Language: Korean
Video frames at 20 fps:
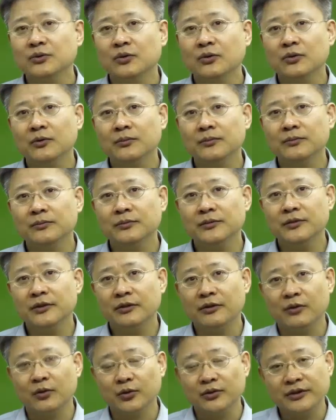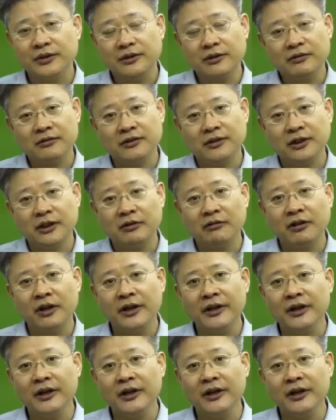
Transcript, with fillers: 좀 교재대로 그대로